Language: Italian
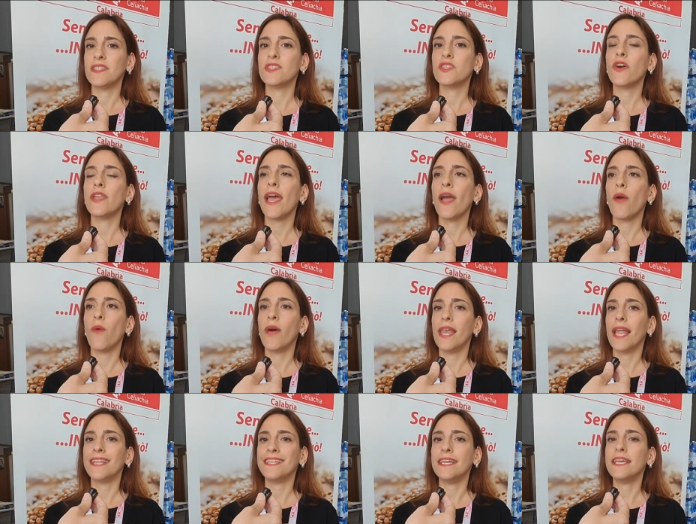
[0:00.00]
missione è
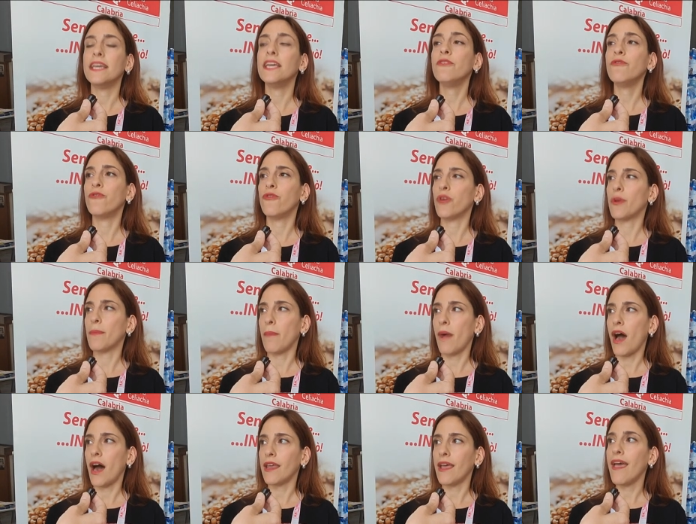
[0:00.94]
quella di
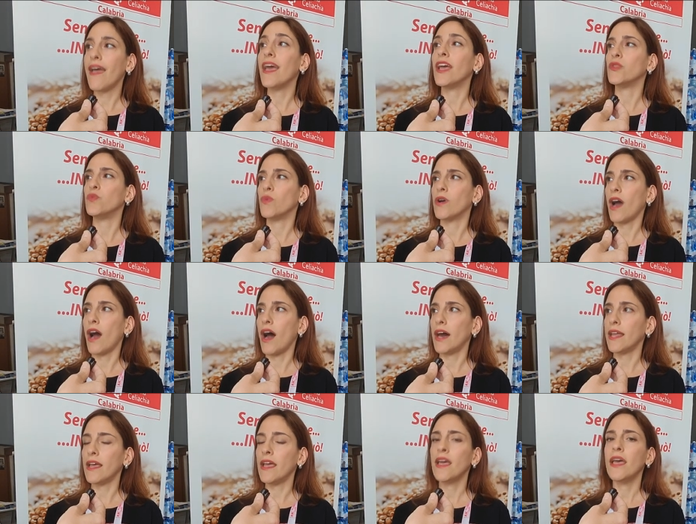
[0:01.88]
informare,
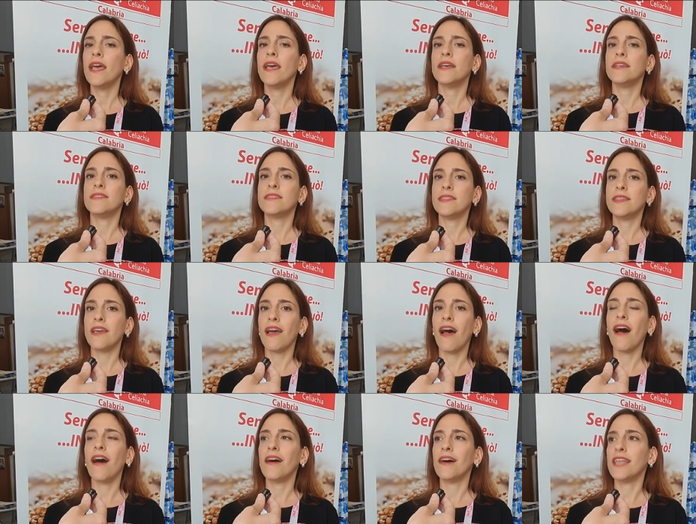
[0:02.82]
educare
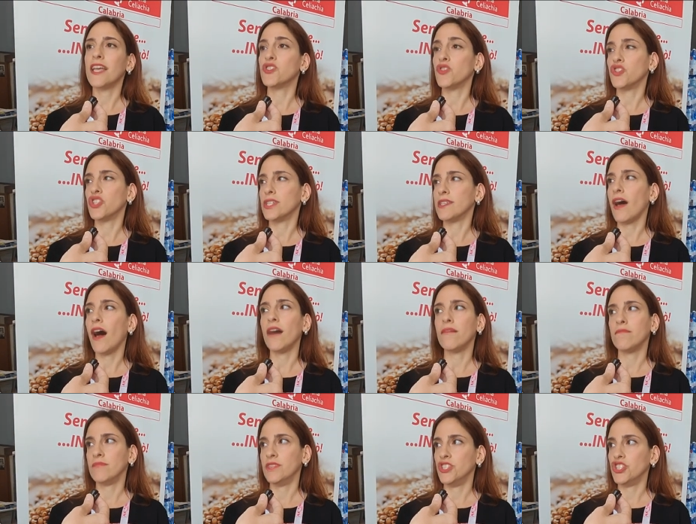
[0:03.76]
sia la società
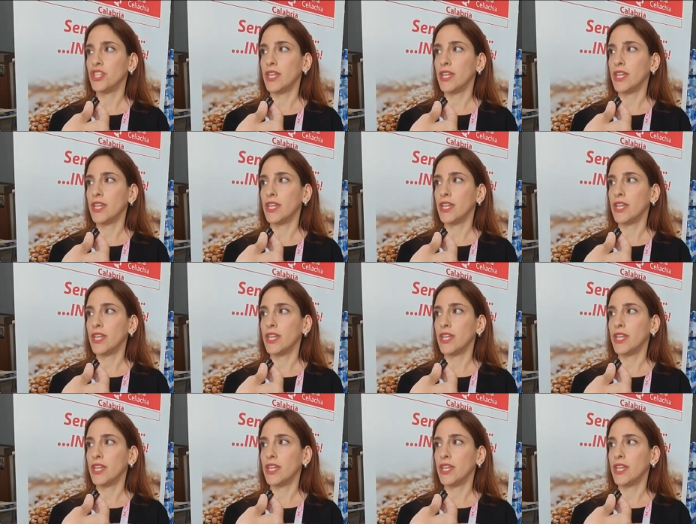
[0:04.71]
in